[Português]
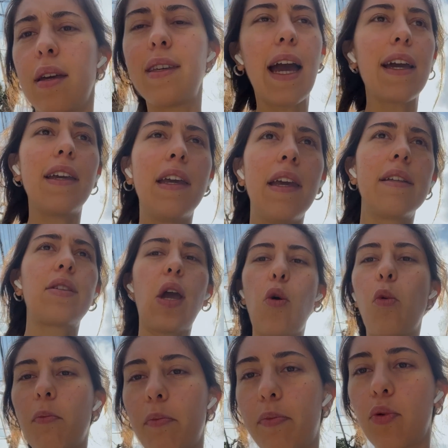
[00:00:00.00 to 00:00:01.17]
e aí tem
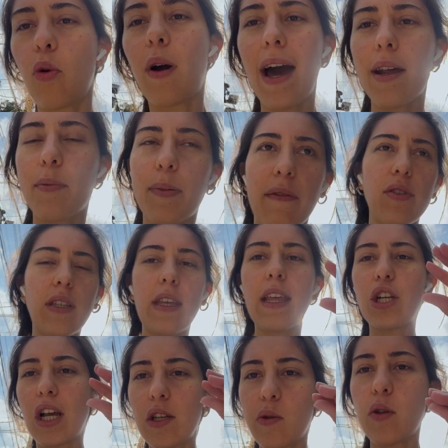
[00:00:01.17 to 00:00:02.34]
um lugar para você
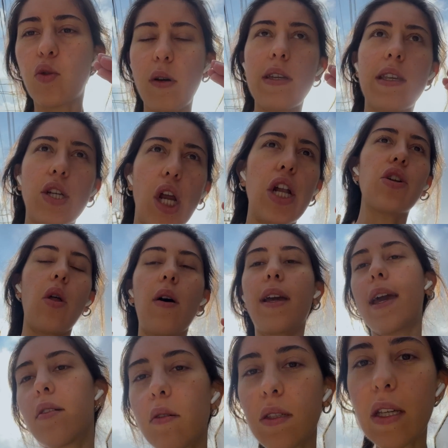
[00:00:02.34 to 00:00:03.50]
deixar suas coisas da Jadlog.
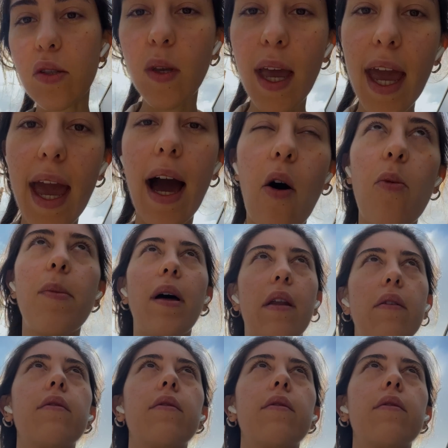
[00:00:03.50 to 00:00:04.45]
Eu não sei se isso é real, mano.